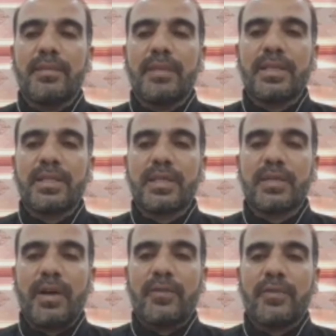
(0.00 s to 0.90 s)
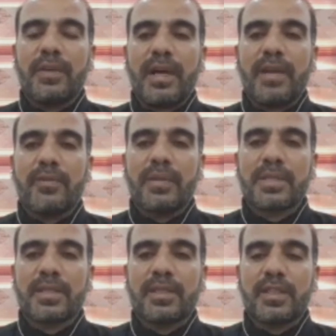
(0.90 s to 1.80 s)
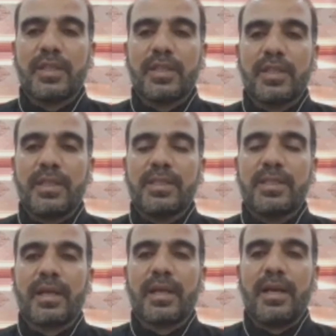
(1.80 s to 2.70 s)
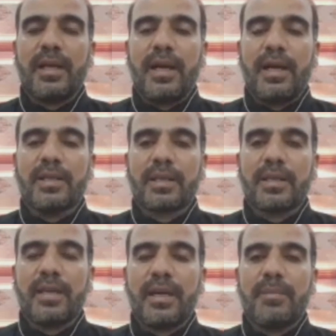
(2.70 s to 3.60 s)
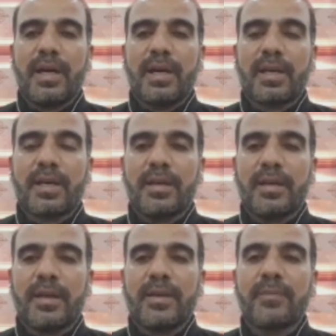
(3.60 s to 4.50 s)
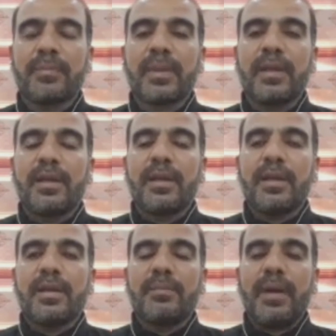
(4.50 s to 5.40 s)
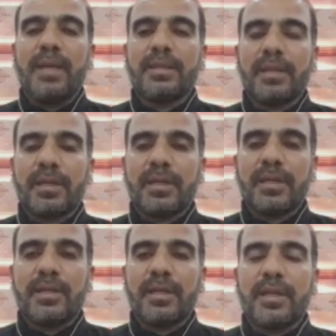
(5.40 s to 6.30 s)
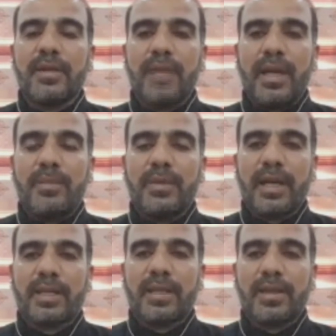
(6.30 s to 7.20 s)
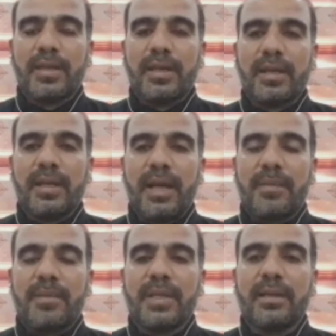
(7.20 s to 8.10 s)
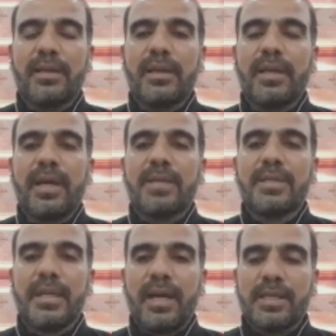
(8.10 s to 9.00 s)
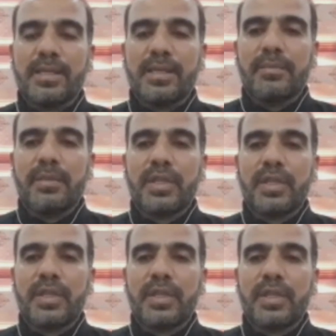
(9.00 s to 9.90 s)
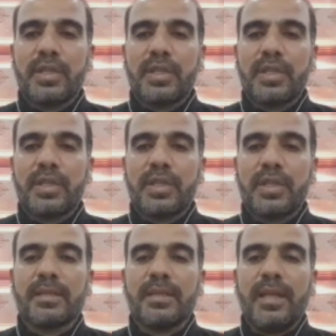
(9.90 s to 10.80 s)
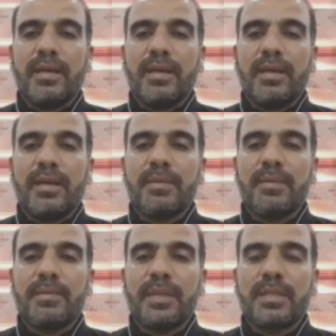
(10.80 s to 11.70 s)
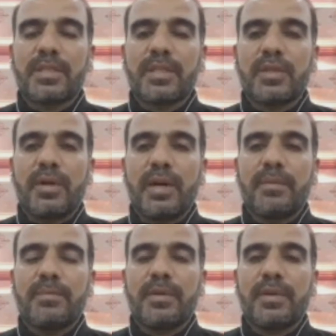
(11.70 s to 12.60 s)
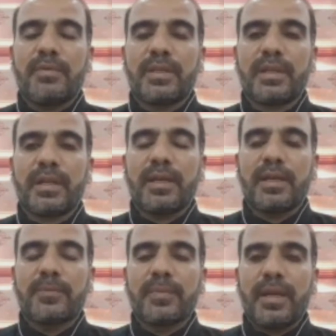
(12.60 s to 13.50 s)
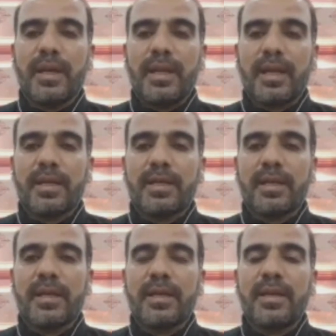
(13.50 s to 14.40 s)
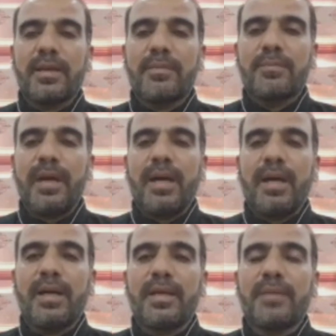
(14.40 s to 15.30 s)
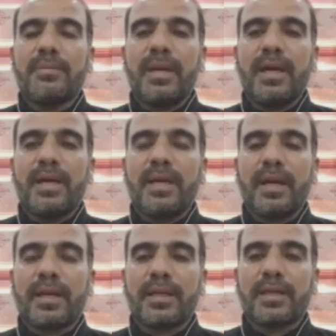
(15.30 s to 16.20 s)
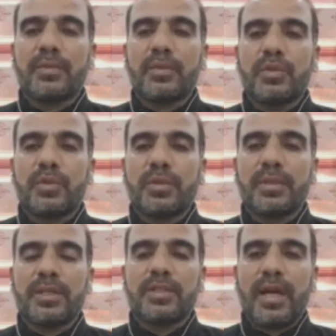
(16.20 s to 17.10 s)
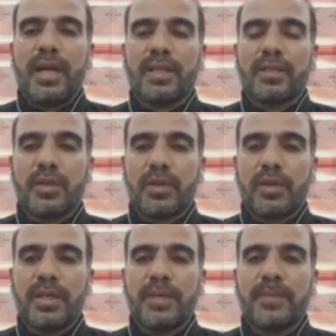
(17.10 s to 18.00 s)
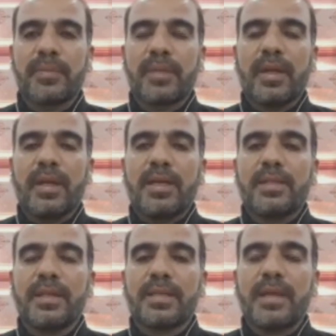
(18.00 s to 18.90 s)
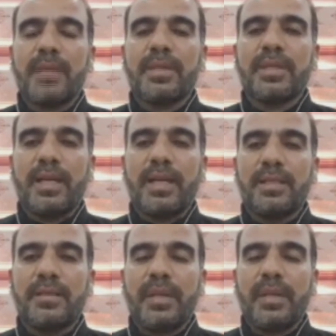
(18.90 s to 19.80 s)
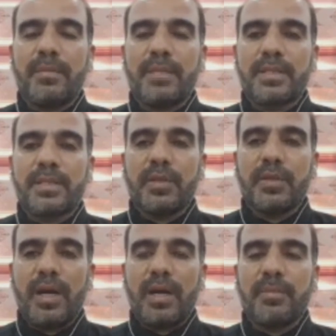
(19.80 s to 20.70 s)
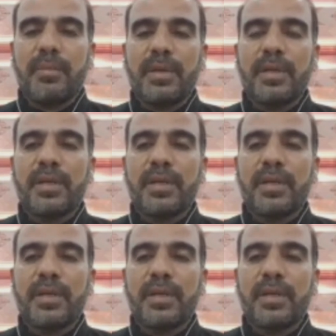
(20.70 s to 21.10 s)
مجلس النواب في هذا الفصل التشريعي سيقع على عاتقه أعباء كثيرة آه، مع التأكيد أنه نعم هناك تأثير للعامل السياسي بشكل واضح في تعطيل عمل مجلس النواب في الفترة الأخيرة مع بيان حقيقة وجود جائحة كورونا التي أصابت العديد من أعضاء مجلس النواب